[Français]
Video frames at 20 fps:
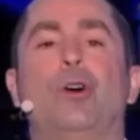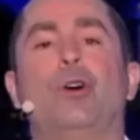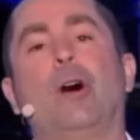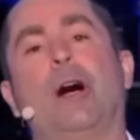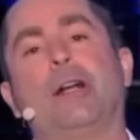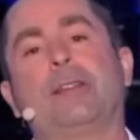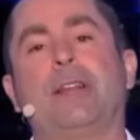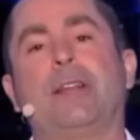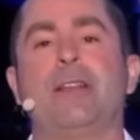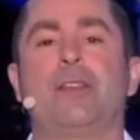oh
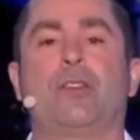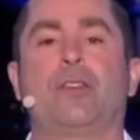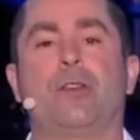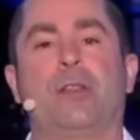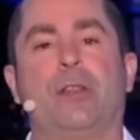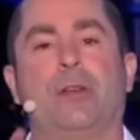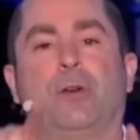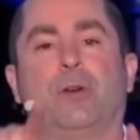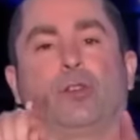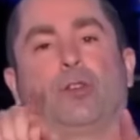attention,
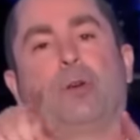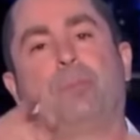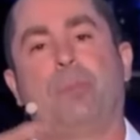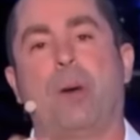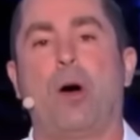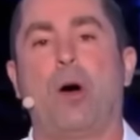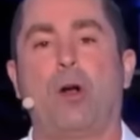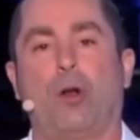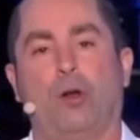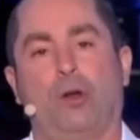c'est votre
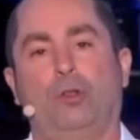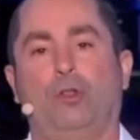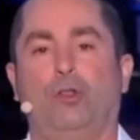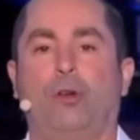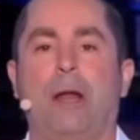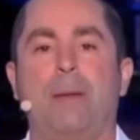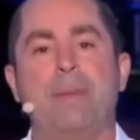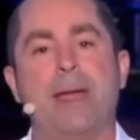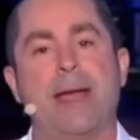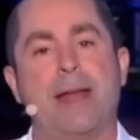parole contre
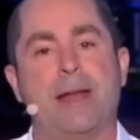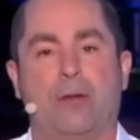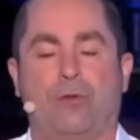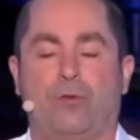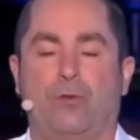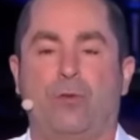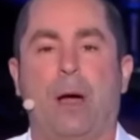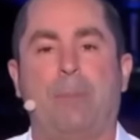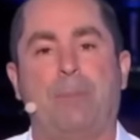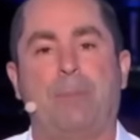la mienne et je
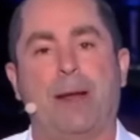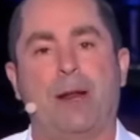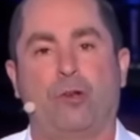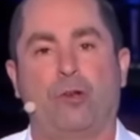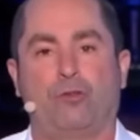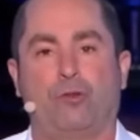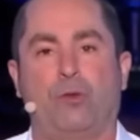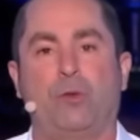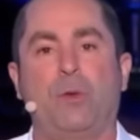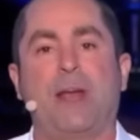vous rappelle
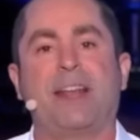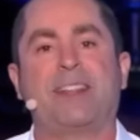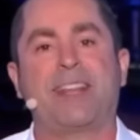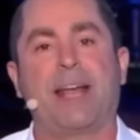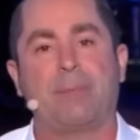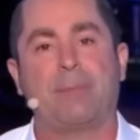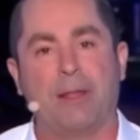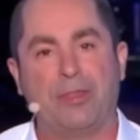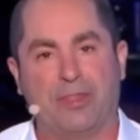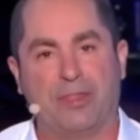que je suis
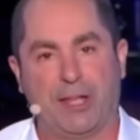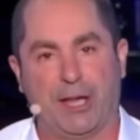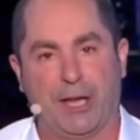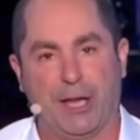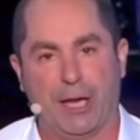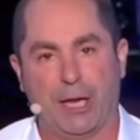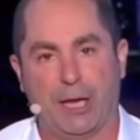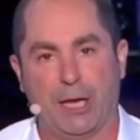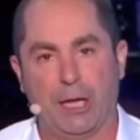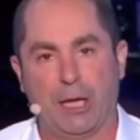
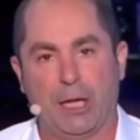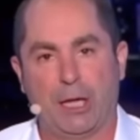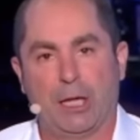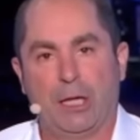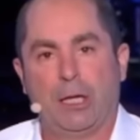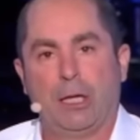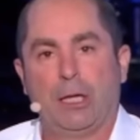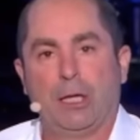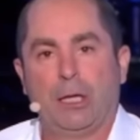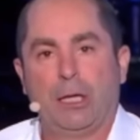assermenté.
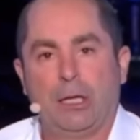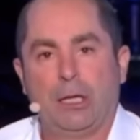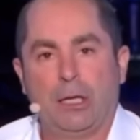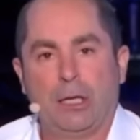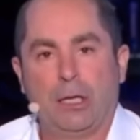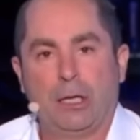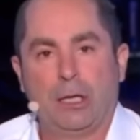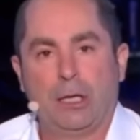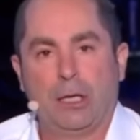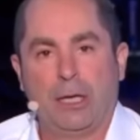
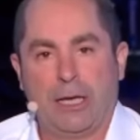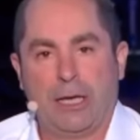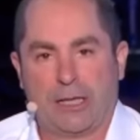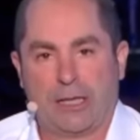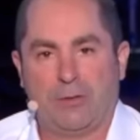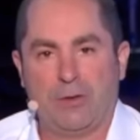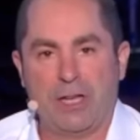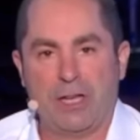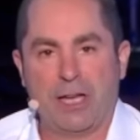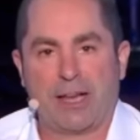Qu'est-ce que
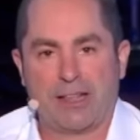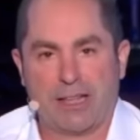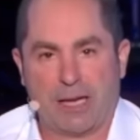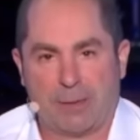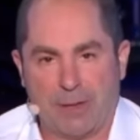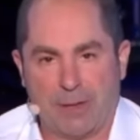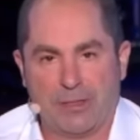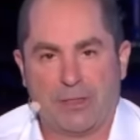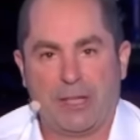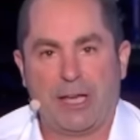ça veut dire
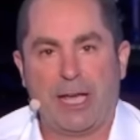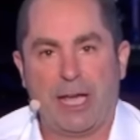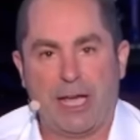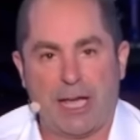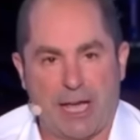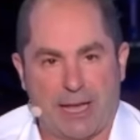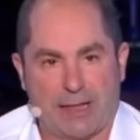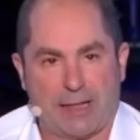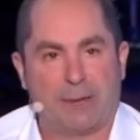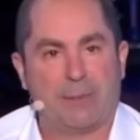
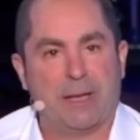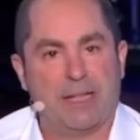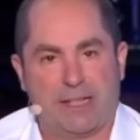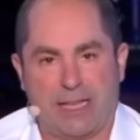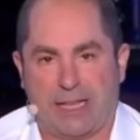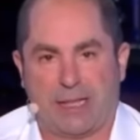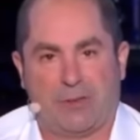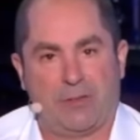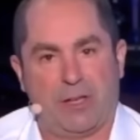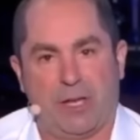assermenté
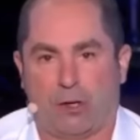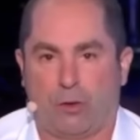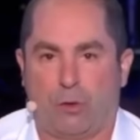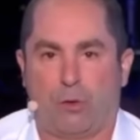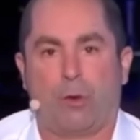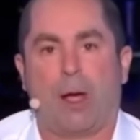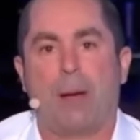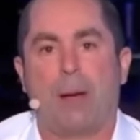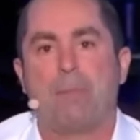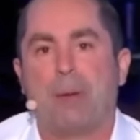Assermenté, ça veut dire que
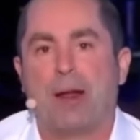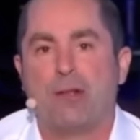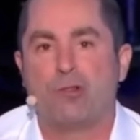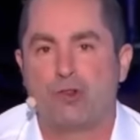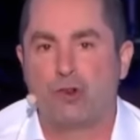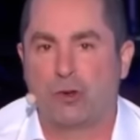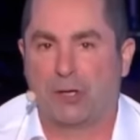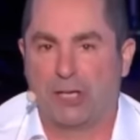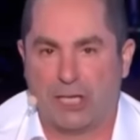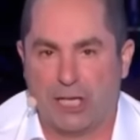sur un plan
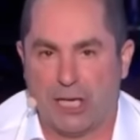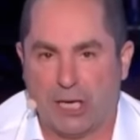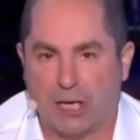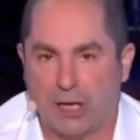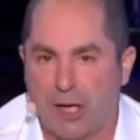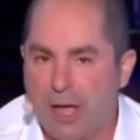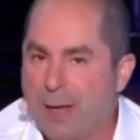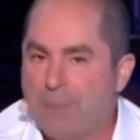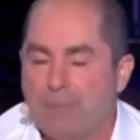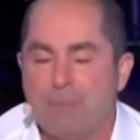juridique,
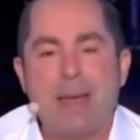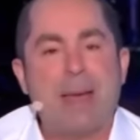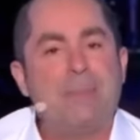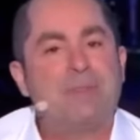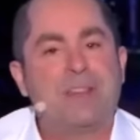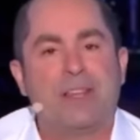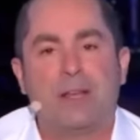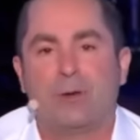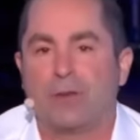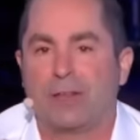même
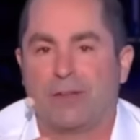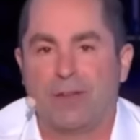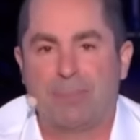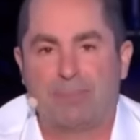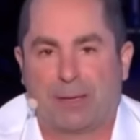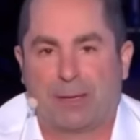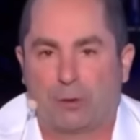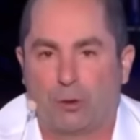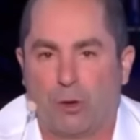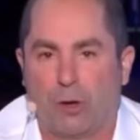si vous n'avez
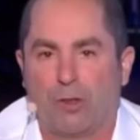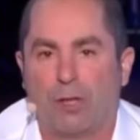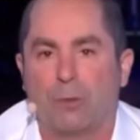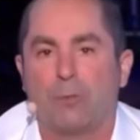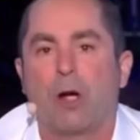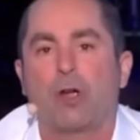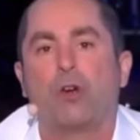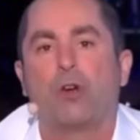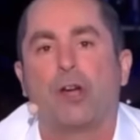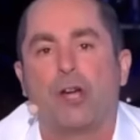pas tort, c'est
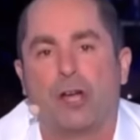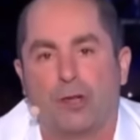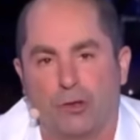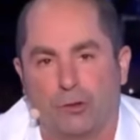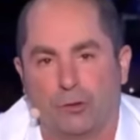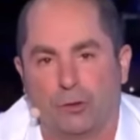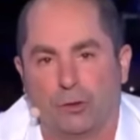moi qui aurai raison.